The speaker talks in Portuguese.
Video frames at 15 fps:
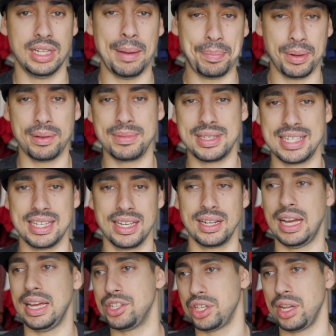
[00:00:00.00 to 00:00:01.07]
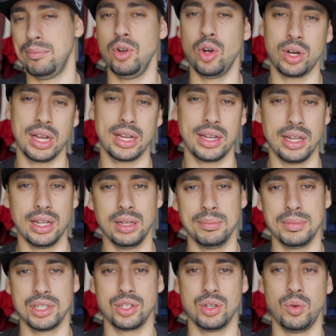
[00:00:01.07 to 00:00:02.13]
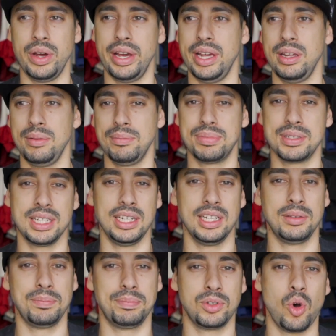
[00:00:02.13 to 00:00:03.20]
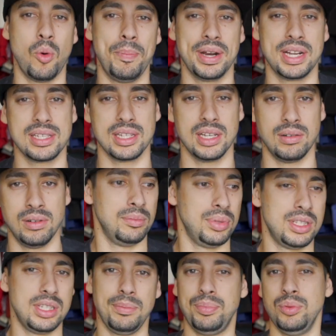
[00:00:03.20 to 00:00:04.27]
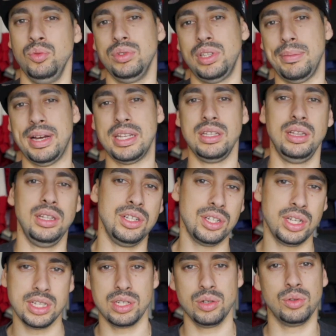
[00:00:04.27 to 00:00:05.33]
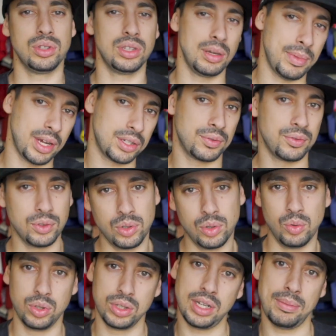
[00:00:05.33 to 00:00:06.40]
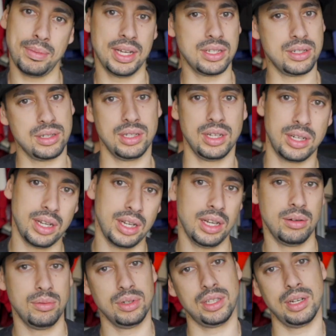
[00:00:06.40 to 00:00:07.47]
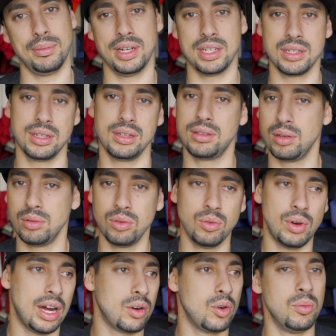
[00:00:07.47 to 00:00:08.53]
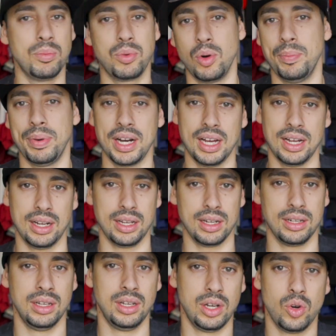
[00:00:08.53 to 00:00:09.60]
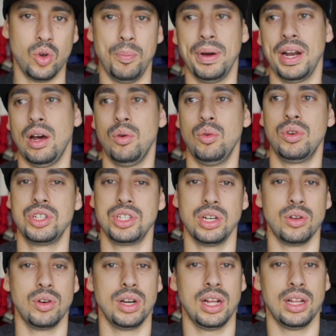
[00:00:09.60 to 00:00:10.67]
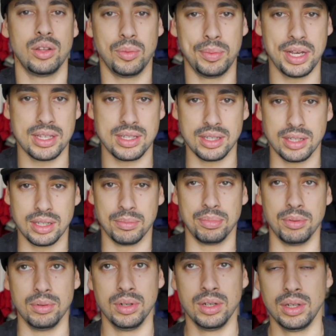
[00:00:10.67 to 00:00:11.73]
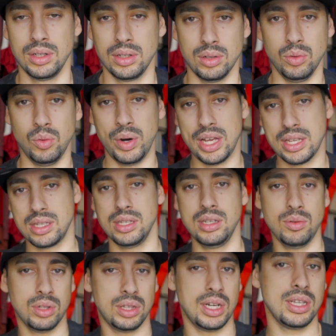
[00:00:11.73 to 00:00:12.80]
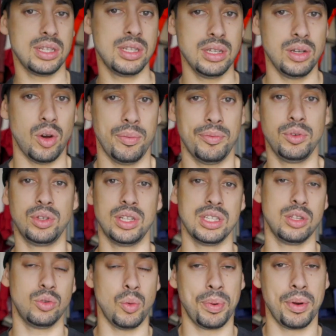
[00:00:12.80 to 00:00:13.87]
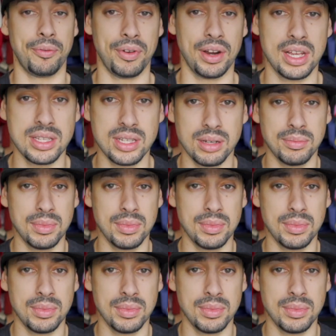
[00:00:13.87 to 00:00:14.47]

Dá para dizer, ah, este é melhor que aquele, mas não é em cena de comparação. Por exemplo, um tem mais inteligência, outro tem mais flow, outro é mais não sei o quê, outro é mais. Então não há como comparar. Eh, comparar o Cristiano Ronaldo ao Messi, tipo, um é assim, o outro é assim. Óbvio que tens a tua preferência,